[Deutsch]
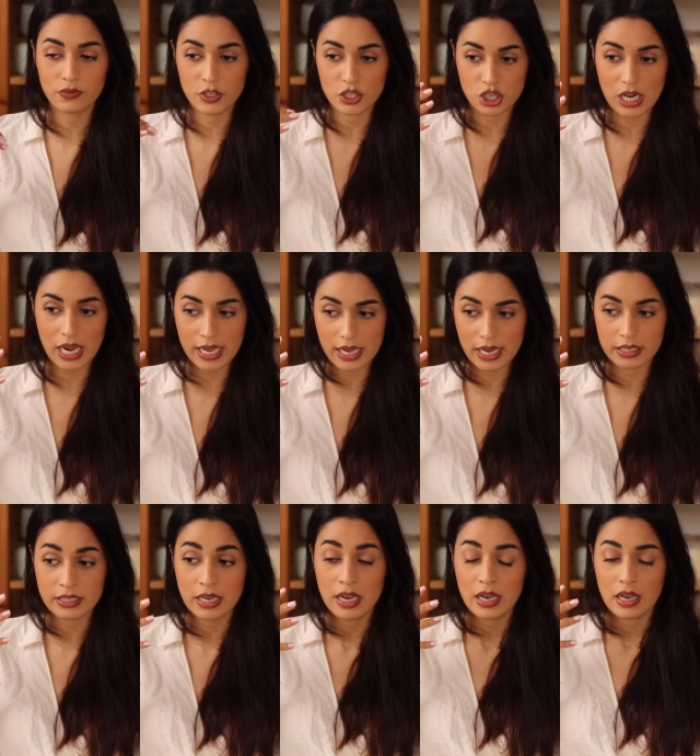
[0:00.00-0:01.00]
verschleiert
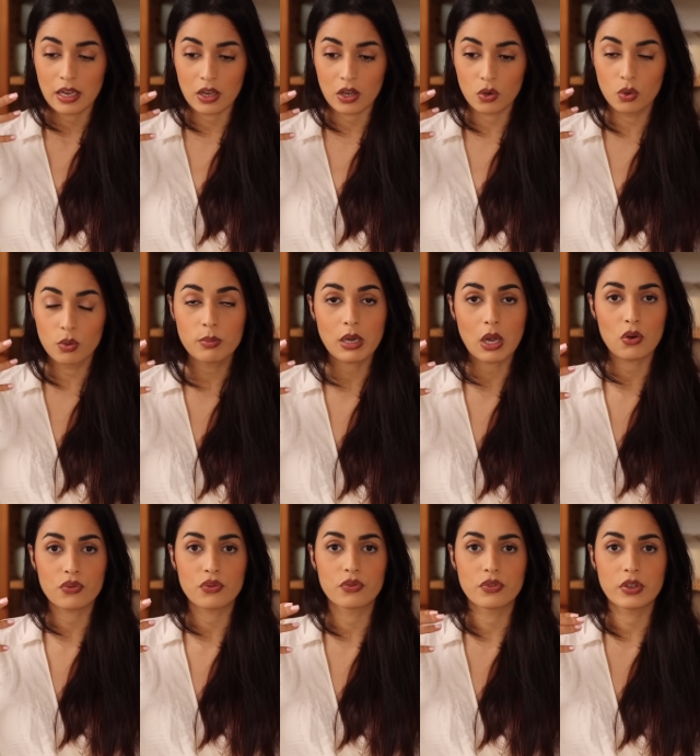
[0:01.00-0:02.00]
äh,
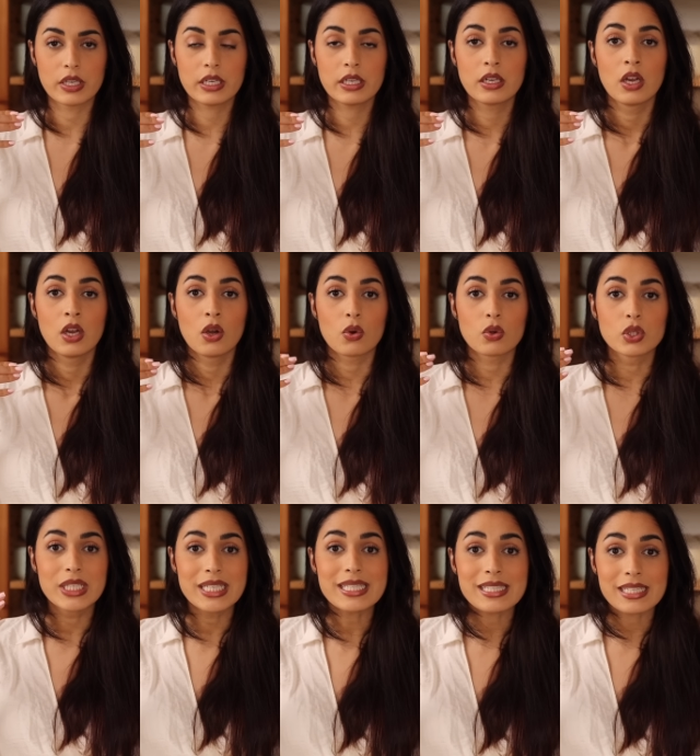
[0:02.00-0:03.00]
rumlaufen will
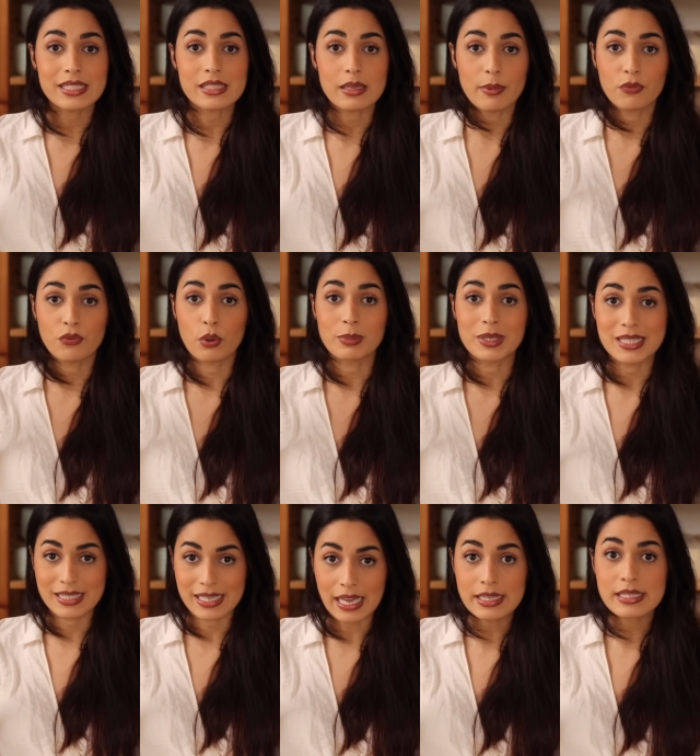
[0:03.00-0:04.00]
diese es aber vom
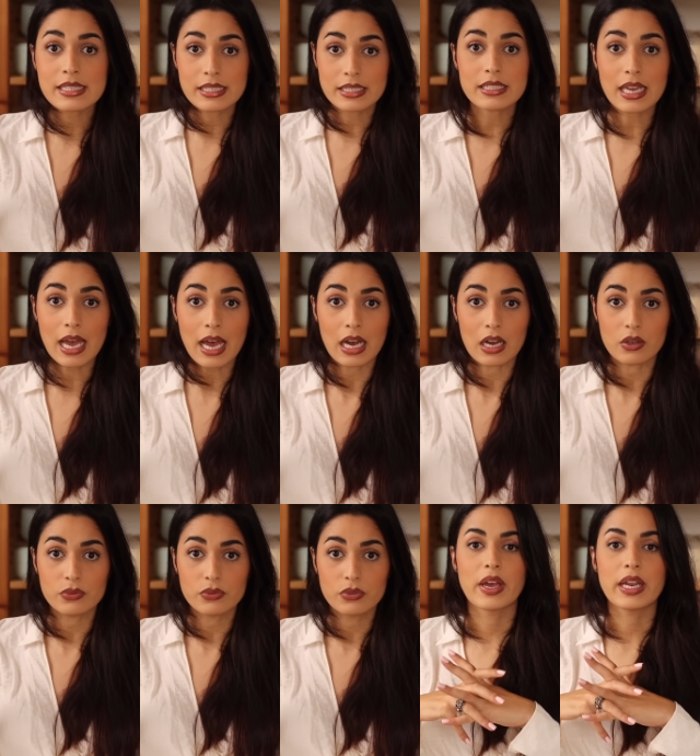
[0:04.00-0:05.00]
Gesetz nicht darf,
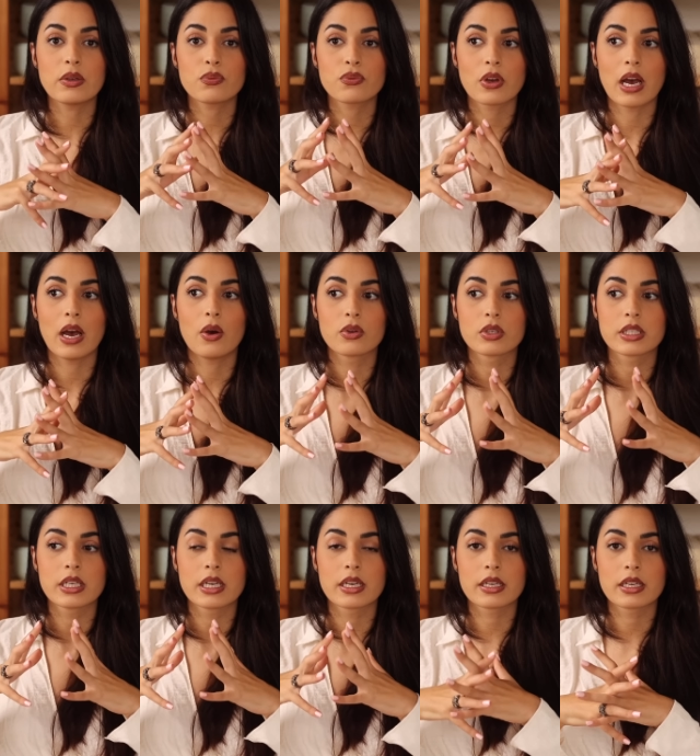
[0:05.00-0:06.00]
wenn Frauen
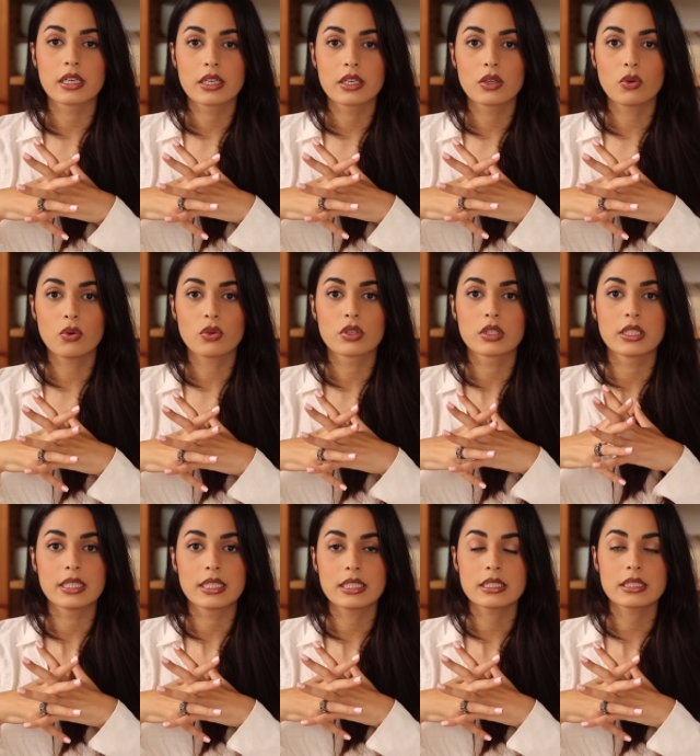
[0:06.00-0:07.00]
ihre Religion
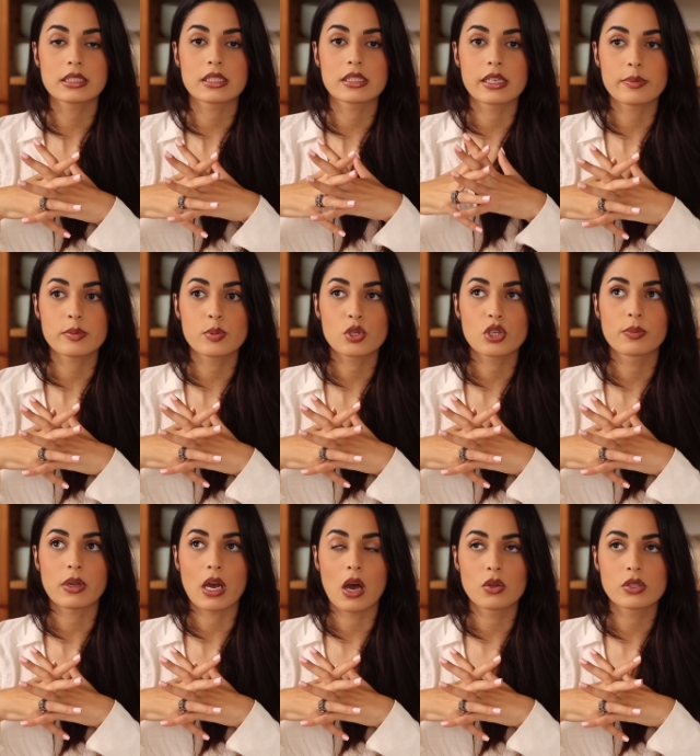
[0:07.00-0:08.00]
nicht
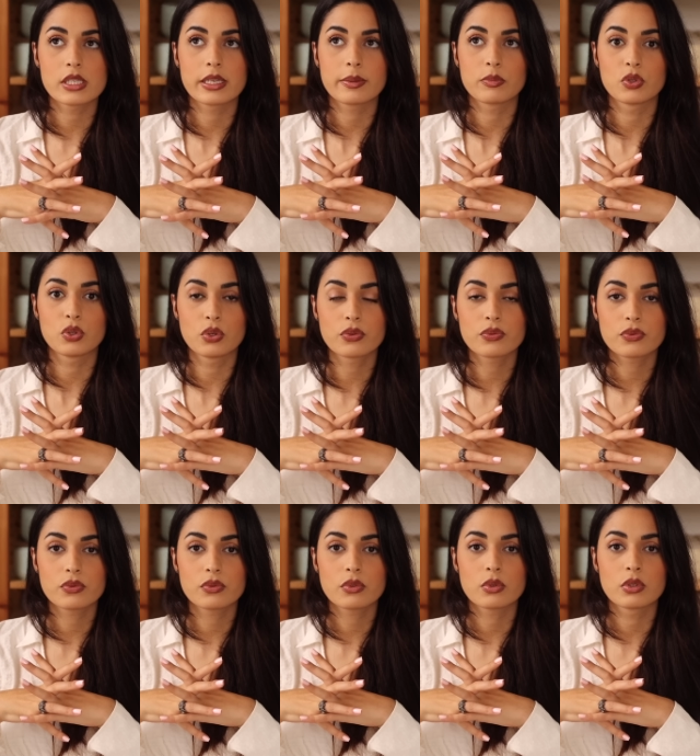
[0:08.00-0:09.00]
selbstbestimmt ausleben
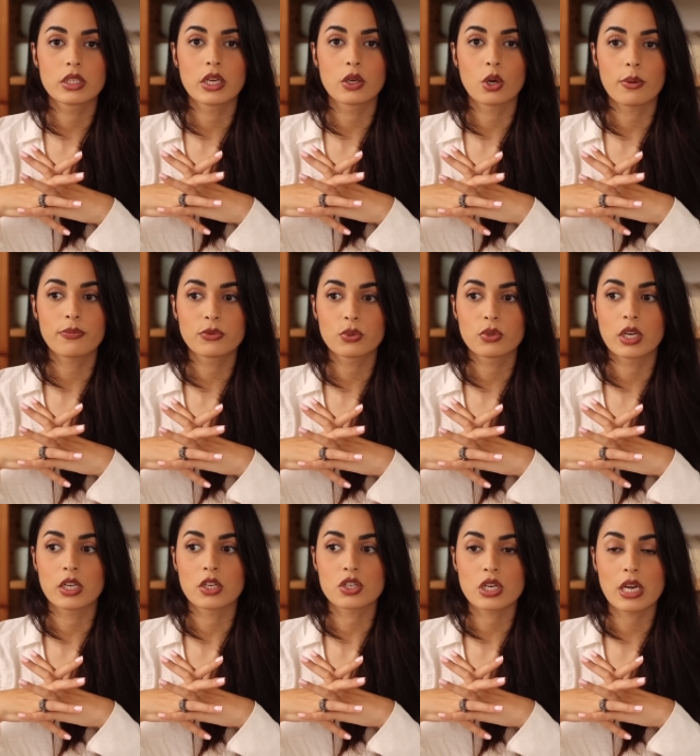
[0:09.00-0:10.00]
dürfen und ihr Kopftuch oder
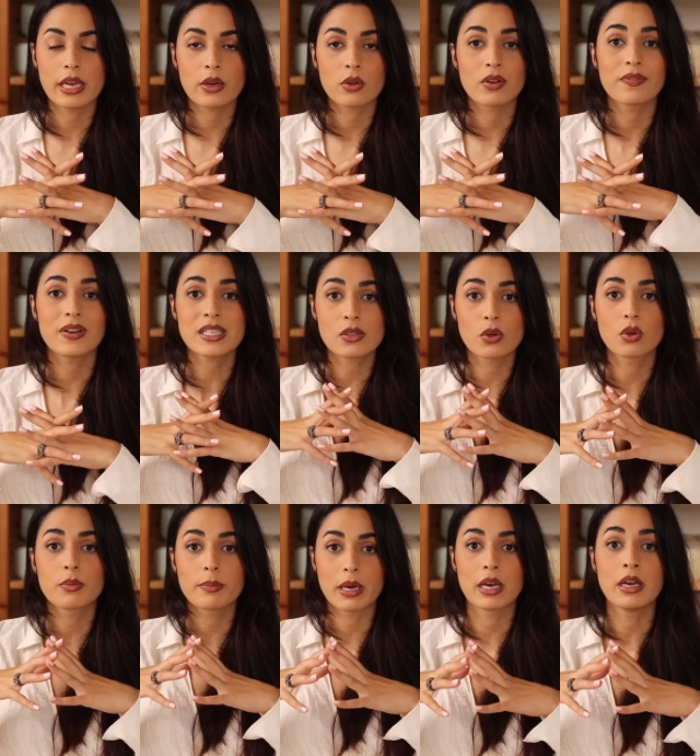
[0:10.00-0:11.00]
ihr Schleier oder was auch
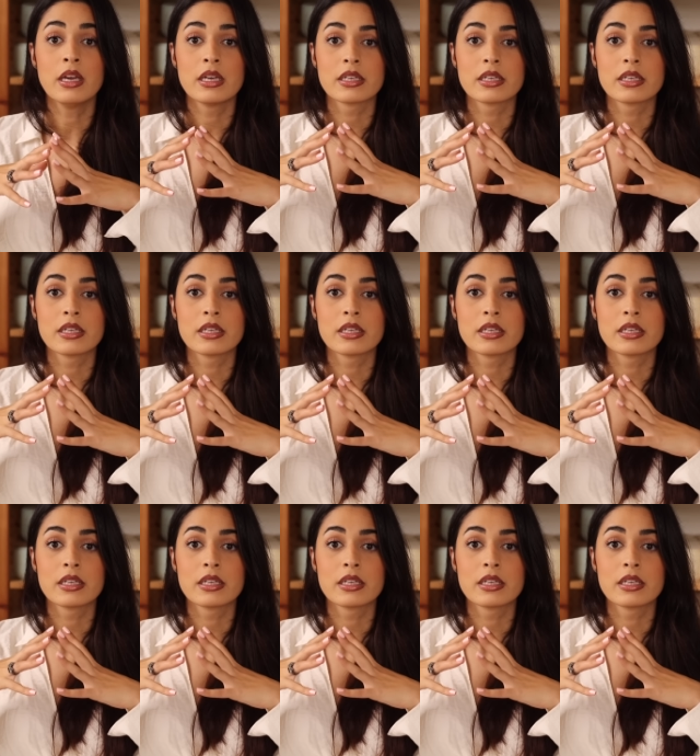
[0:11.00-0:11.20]
immer